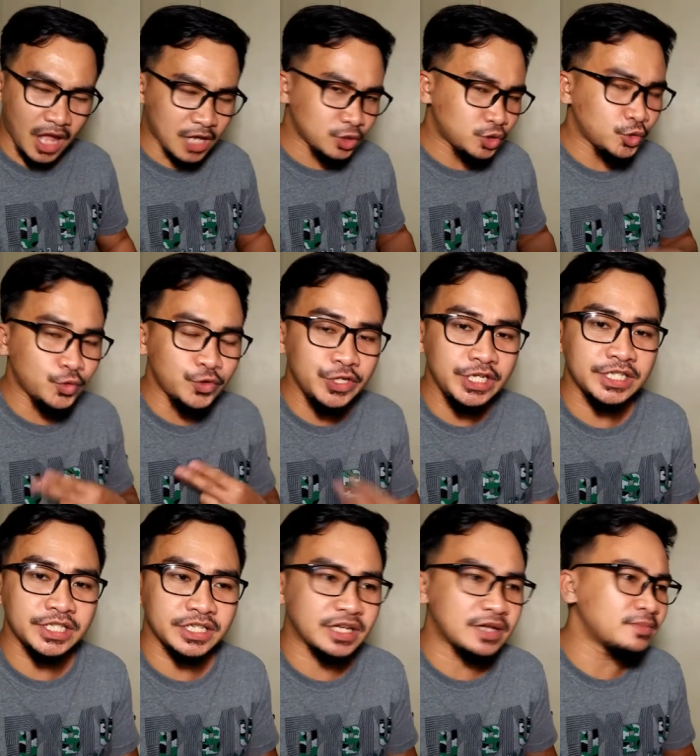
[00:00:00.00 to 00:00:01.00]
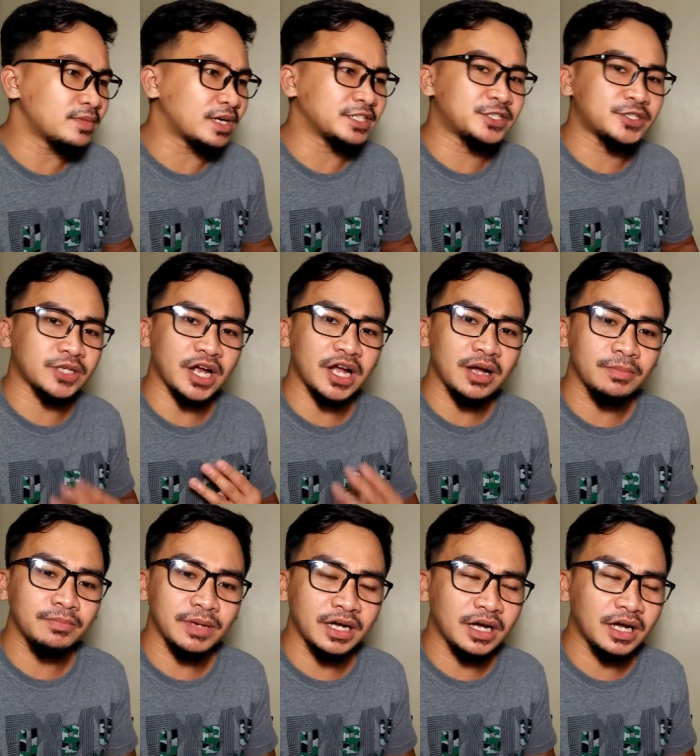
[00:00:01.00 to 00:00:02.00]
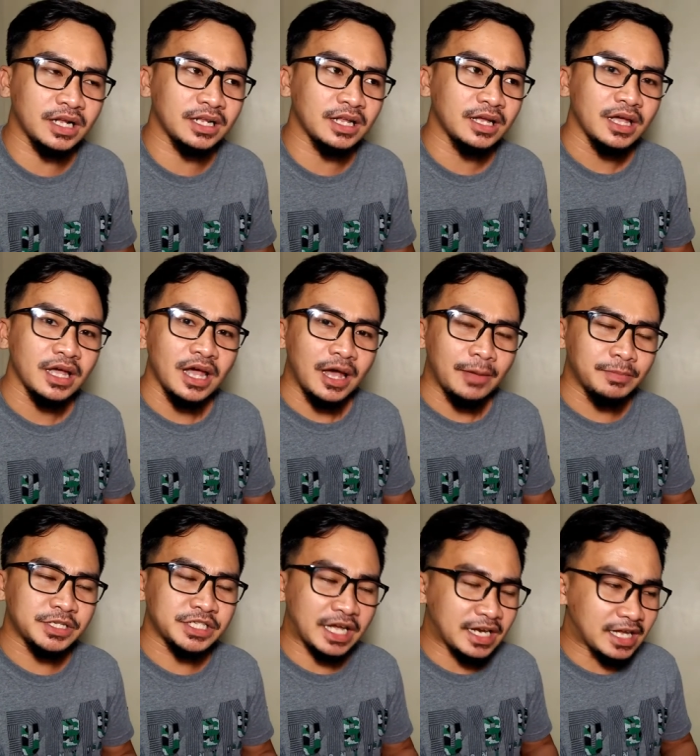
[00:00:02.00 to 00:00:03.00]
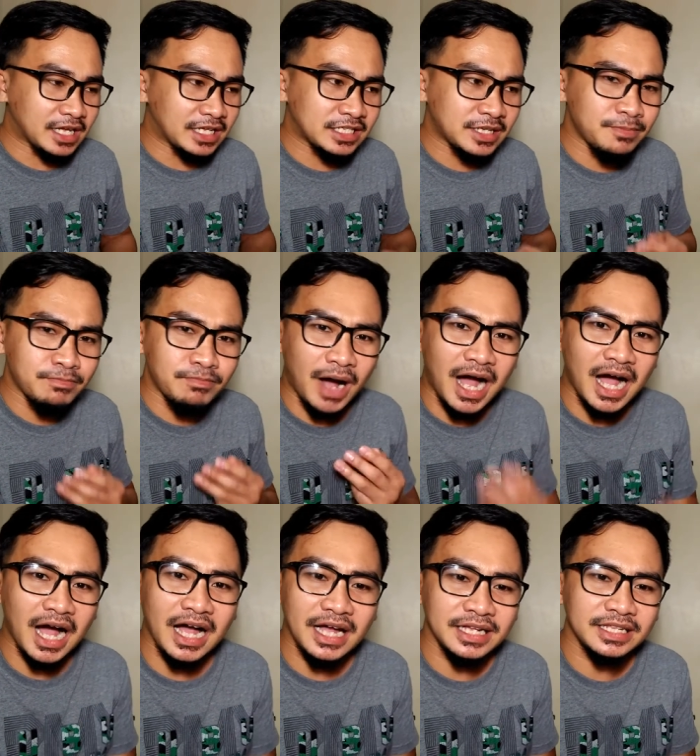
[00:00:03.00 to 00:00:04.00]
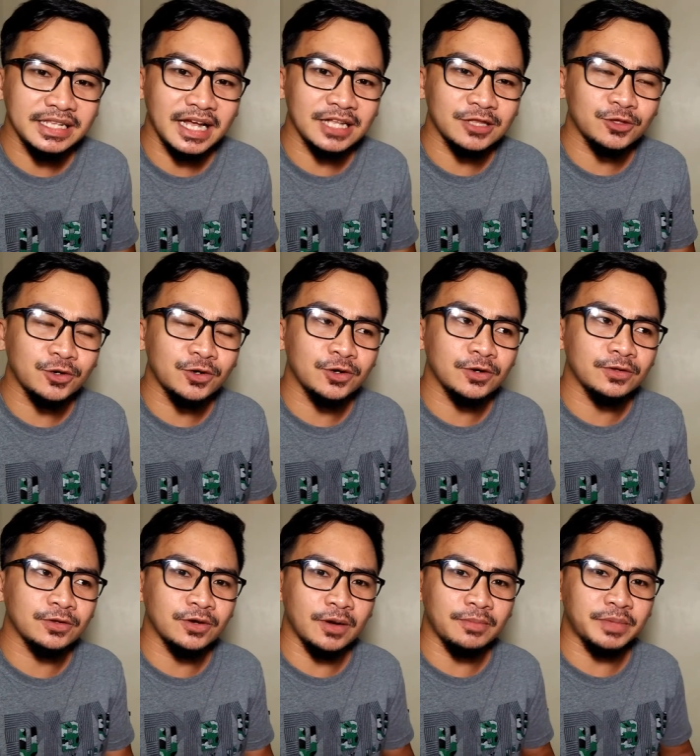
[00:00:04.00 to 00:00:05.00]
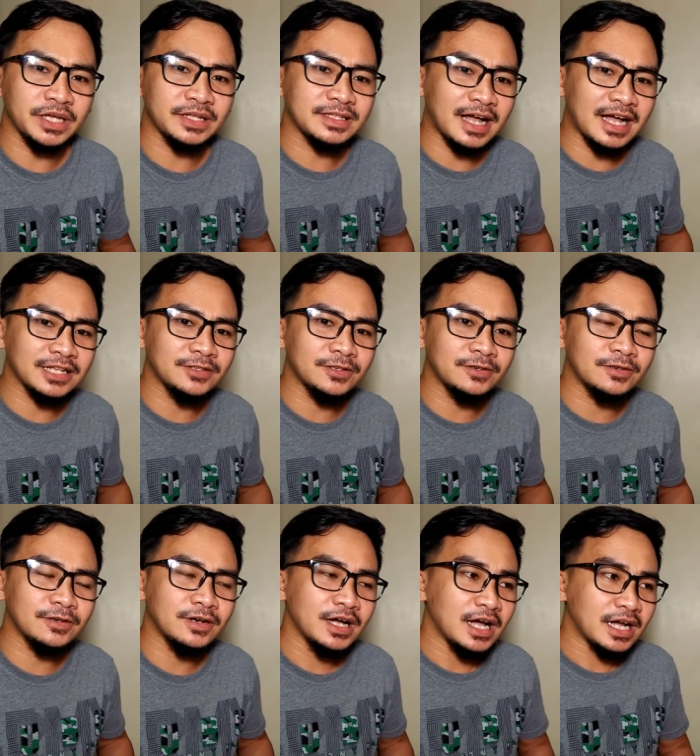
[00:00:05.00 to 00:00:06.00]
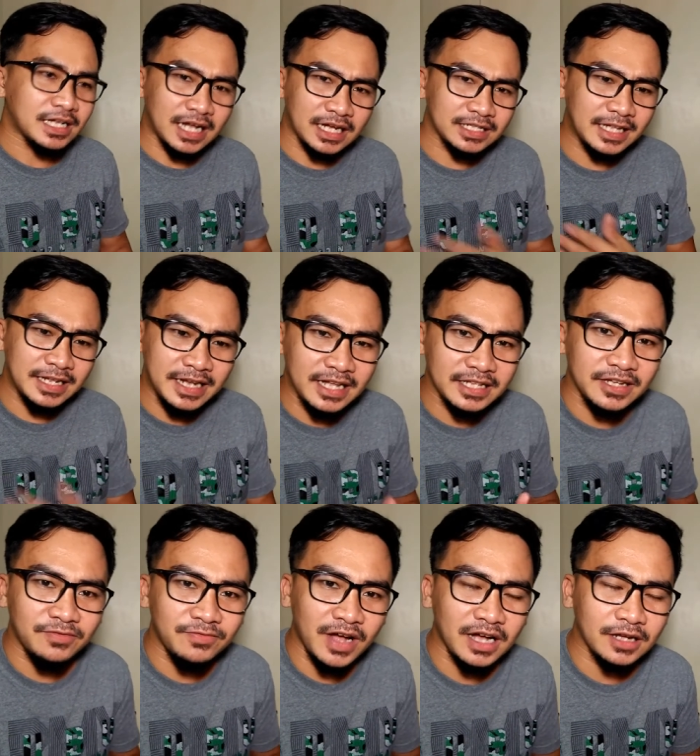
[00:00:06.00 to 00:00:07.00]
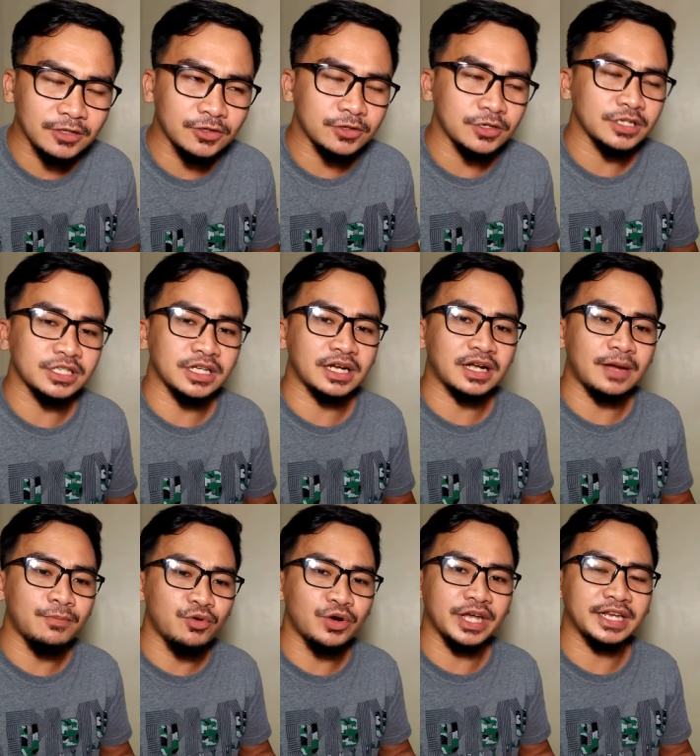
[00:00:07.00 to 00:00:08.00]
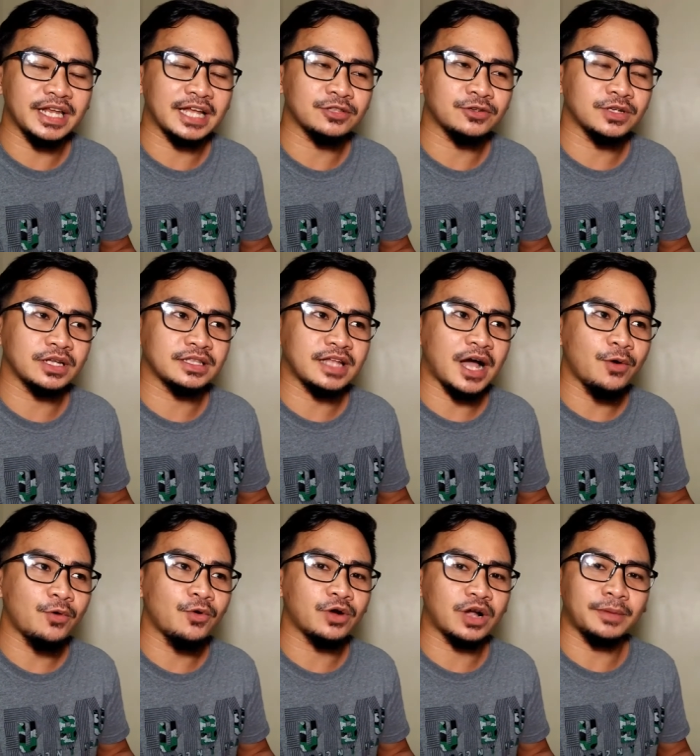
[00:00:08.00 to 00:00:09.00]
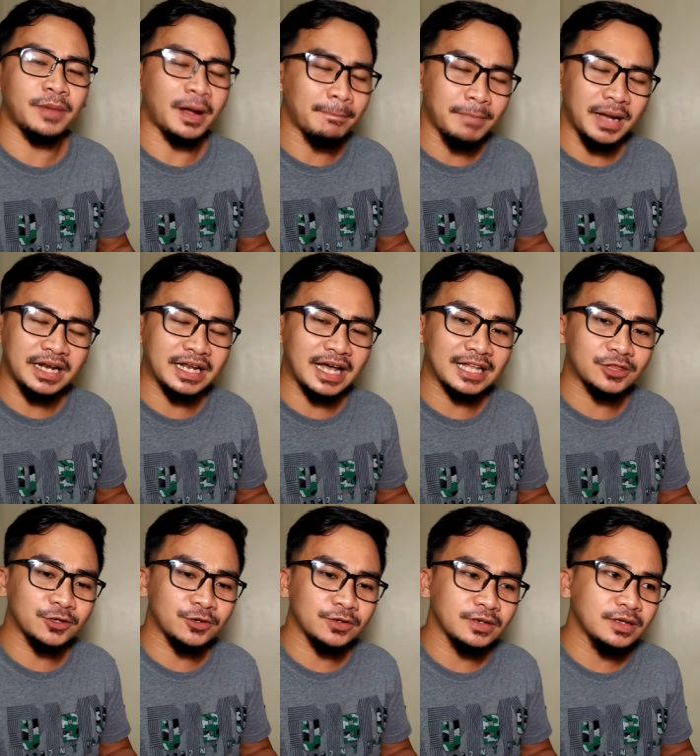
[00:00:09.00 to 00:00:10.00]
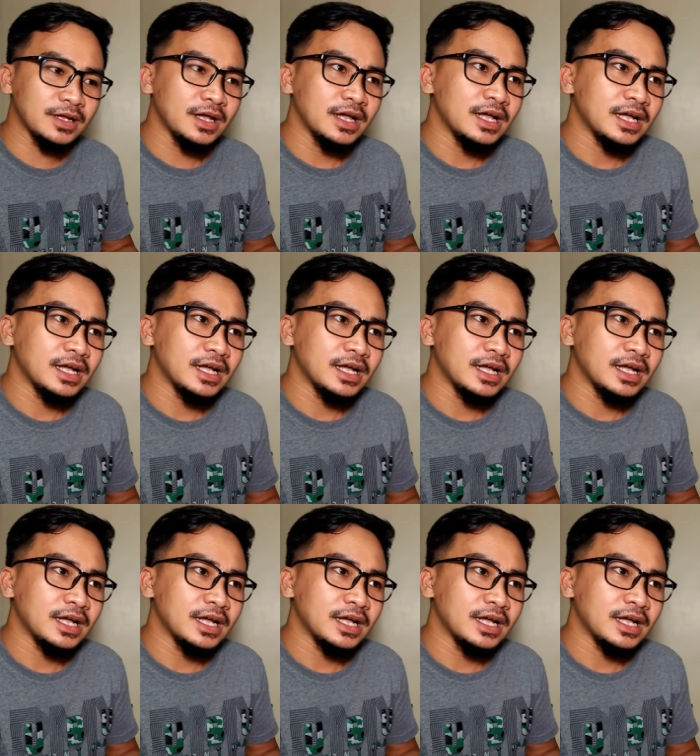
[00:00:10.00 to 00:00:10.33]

ang tourism ang travel bisan ang simbahan nato no apektado kag tanan nga factor sa kabuhi naton nga tawo kag mahambal naton